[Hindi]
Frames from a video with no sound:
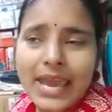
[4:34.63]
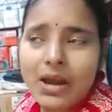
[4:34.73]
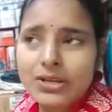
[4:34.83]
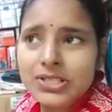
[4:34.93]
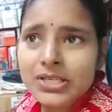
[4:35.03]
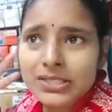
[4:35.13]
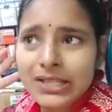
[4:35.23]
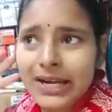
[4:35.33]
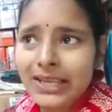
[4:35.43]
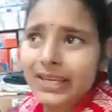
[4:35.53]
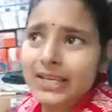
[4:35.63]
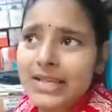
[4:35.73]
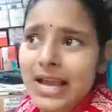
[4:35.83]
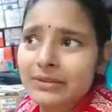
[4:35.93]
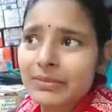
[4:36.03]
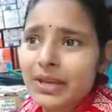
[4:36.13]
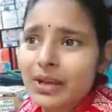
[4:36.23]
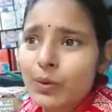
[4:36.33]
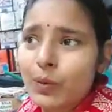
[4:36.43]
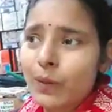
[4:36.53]
है और जिस लड़की के साथ में ये
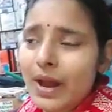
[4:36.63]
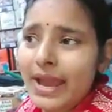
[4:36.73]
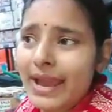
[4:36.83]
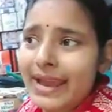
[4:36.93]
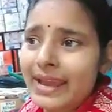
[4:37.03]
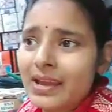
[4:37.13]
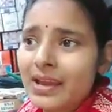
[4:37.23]
हुआ है